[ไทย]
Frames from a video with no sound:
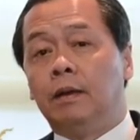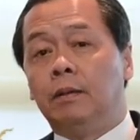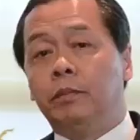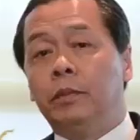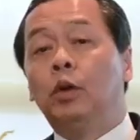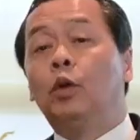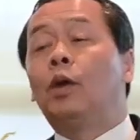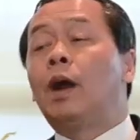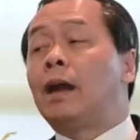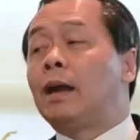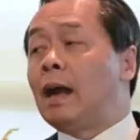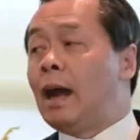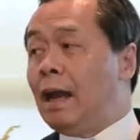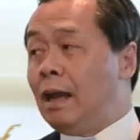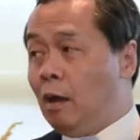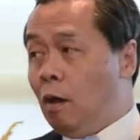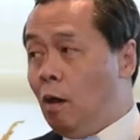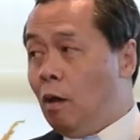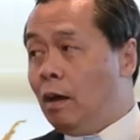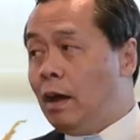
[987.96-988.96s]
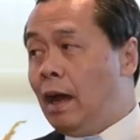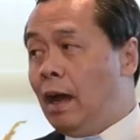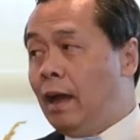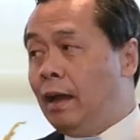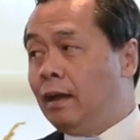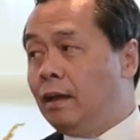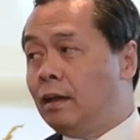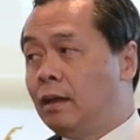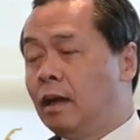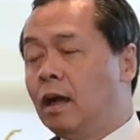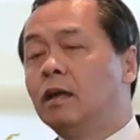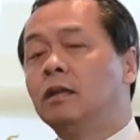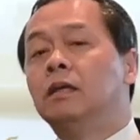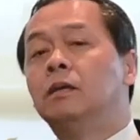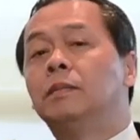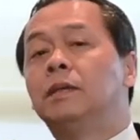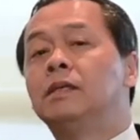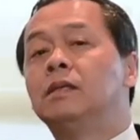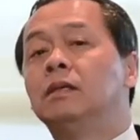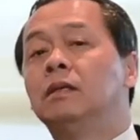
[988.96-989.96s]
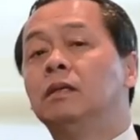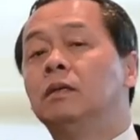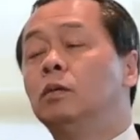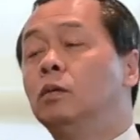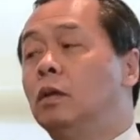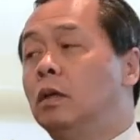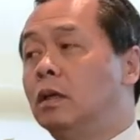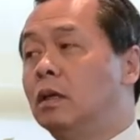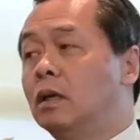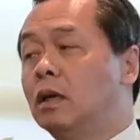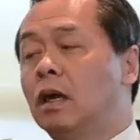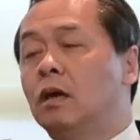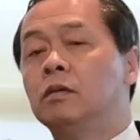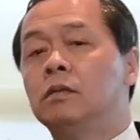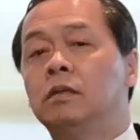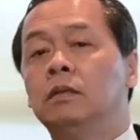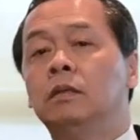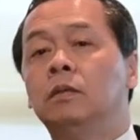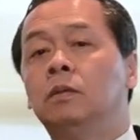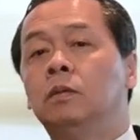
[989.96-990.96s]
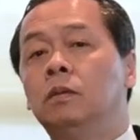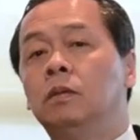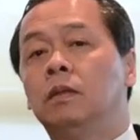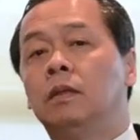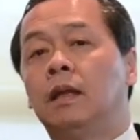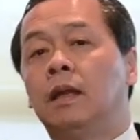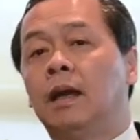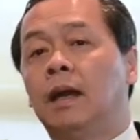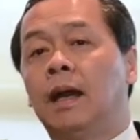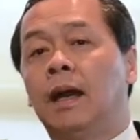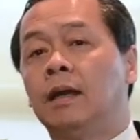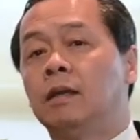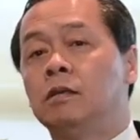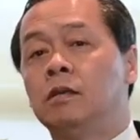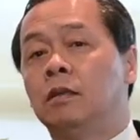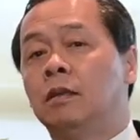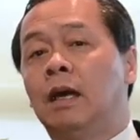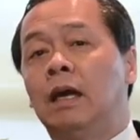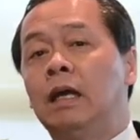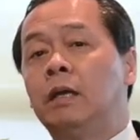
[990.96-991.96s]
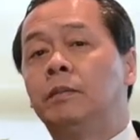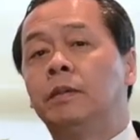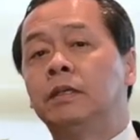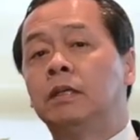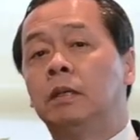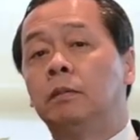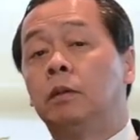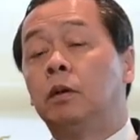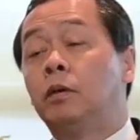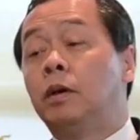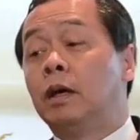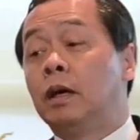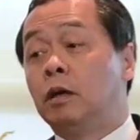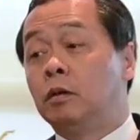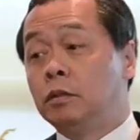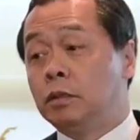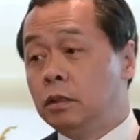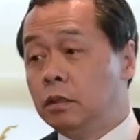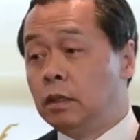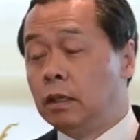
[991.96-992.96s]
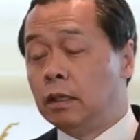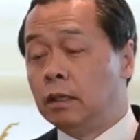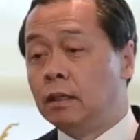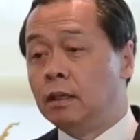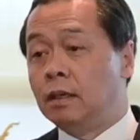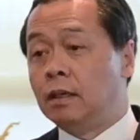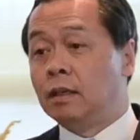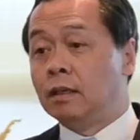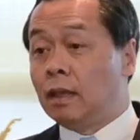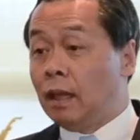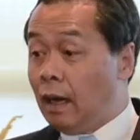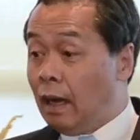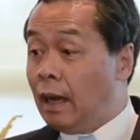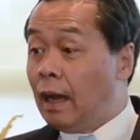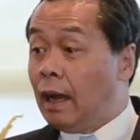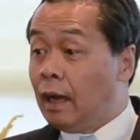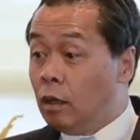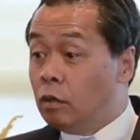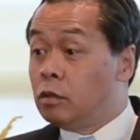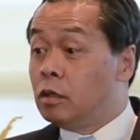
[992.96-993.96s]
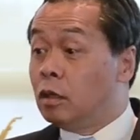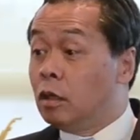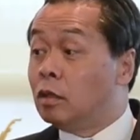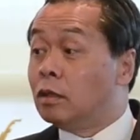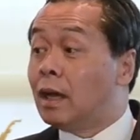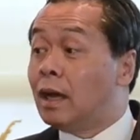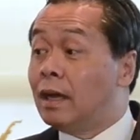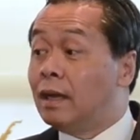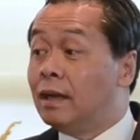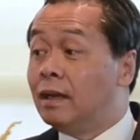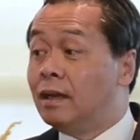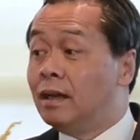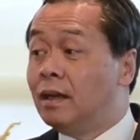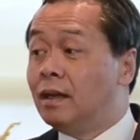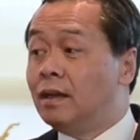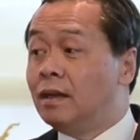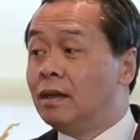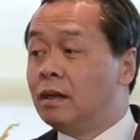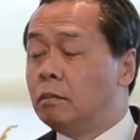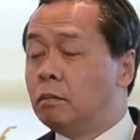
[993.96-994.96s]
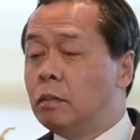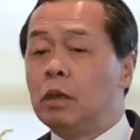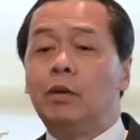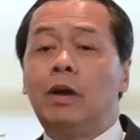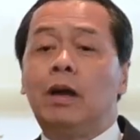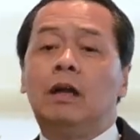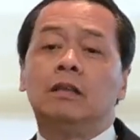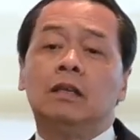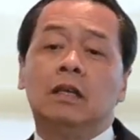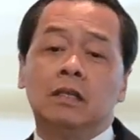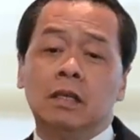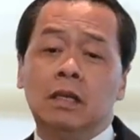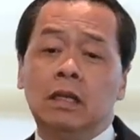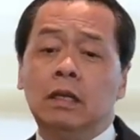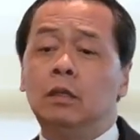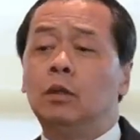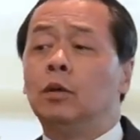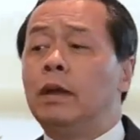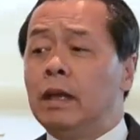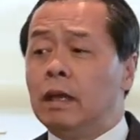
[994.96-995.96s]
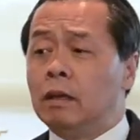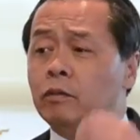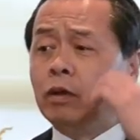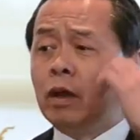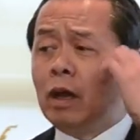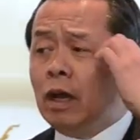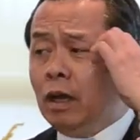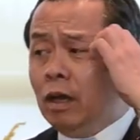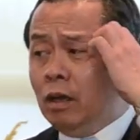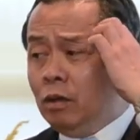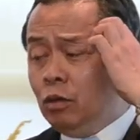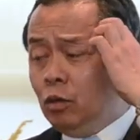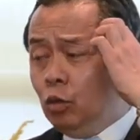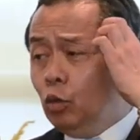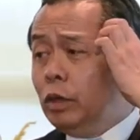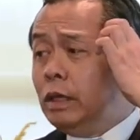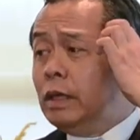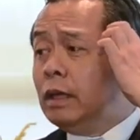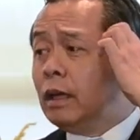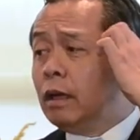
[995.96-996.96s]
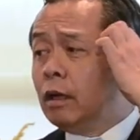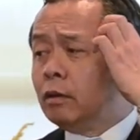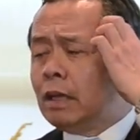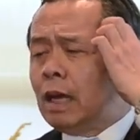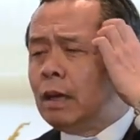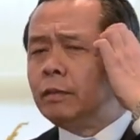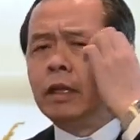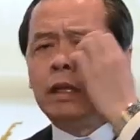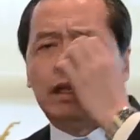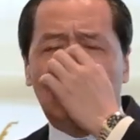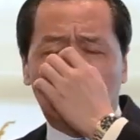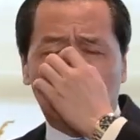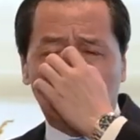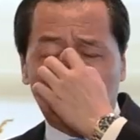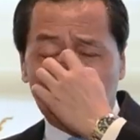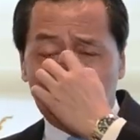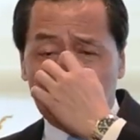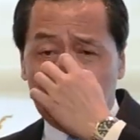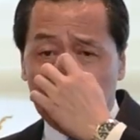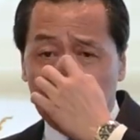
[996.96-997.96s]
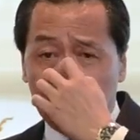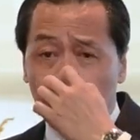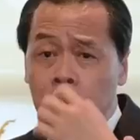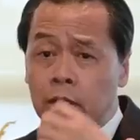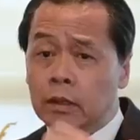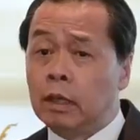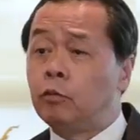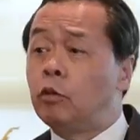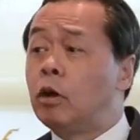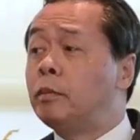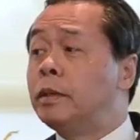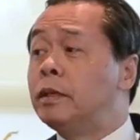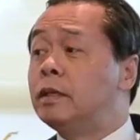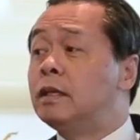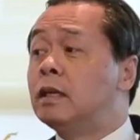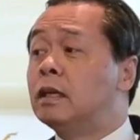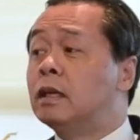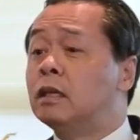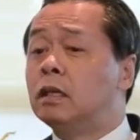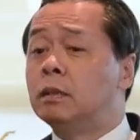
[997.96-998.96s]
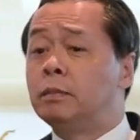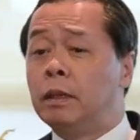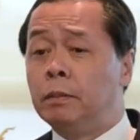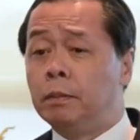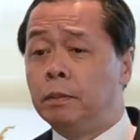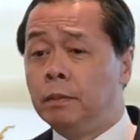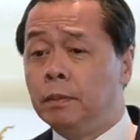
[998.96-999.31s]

มีโอกาสขายของได้ เขาถึงมาซื้อหุ้น เขาซื้อหุ้นธนาคารกสิกรไทย ไม่ใช่เพราะว่าเขาเชื่อธนาคารกสิกรไทยไม่ว่าเราจะเสนอตัวเองว่าดูดียังไงก็ตาม แต่ เราก็ต้องเสนอตัวเองตามความเป็นจริงนะจะไป